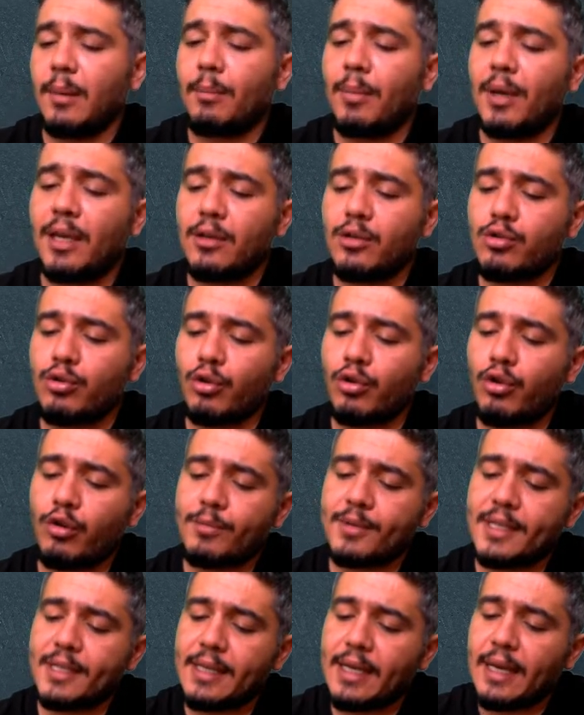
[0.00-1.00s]
Peki
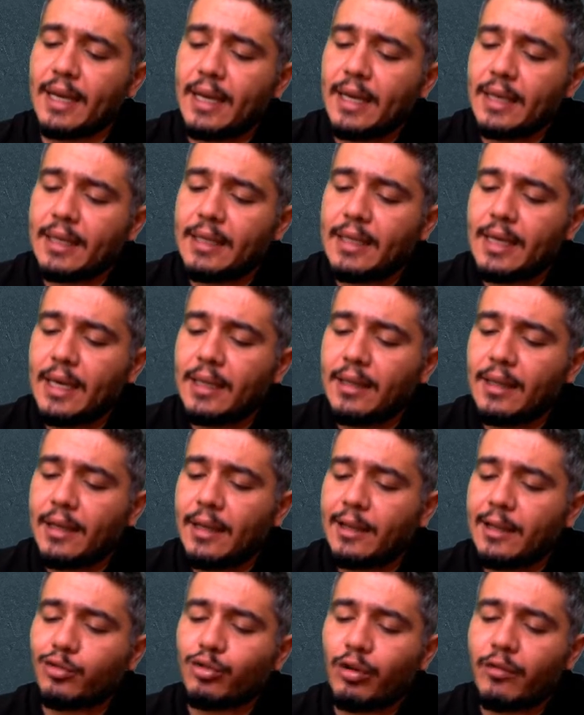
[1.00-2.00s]
soruyorum size. Y'nin
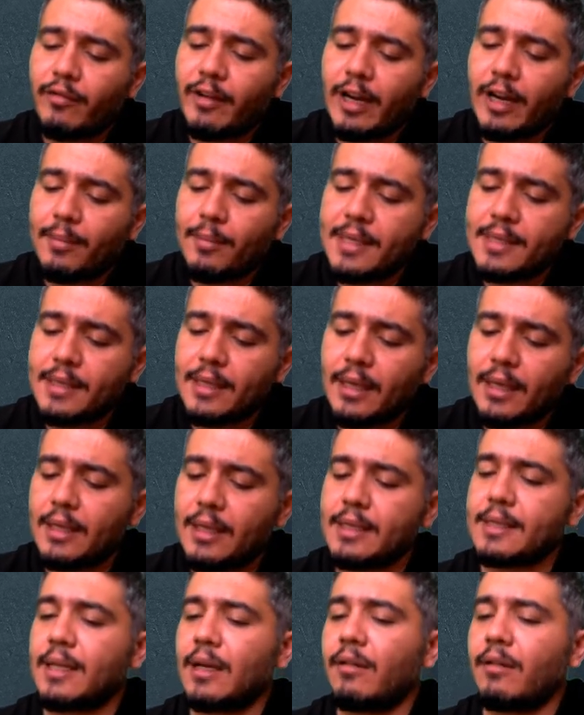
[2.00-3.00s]
elektron verme isteği
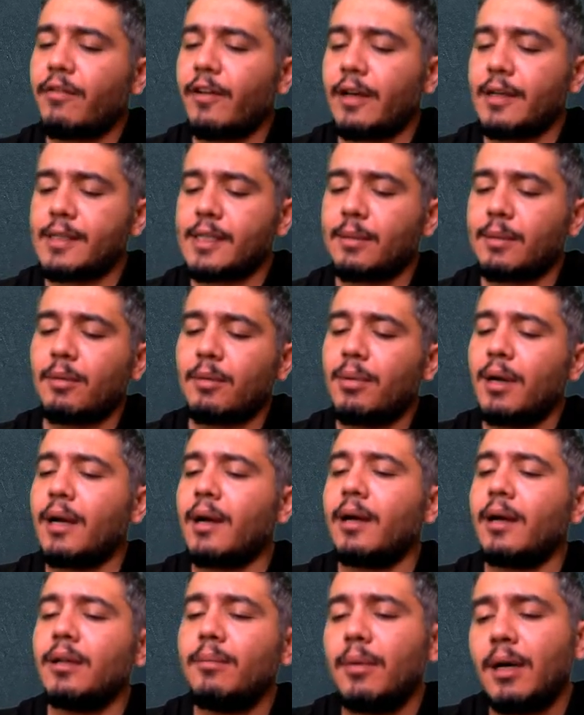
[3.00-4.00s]
x'ten fazla mı?
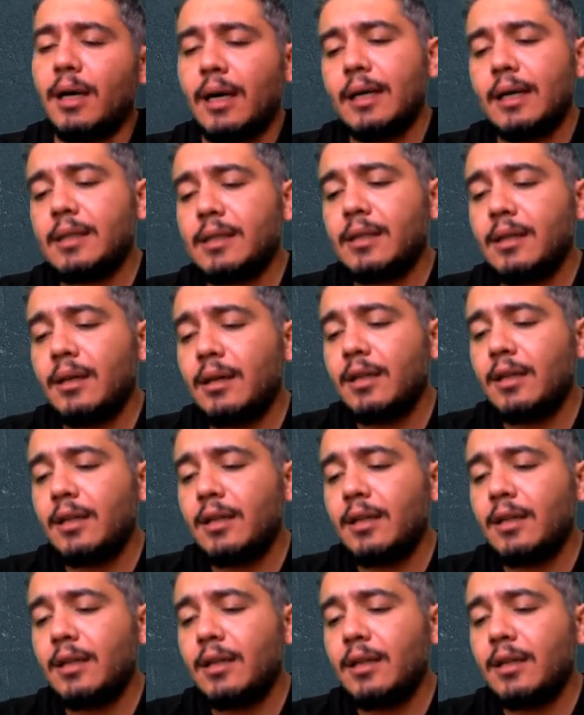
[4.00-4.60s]
Bakalım hayır.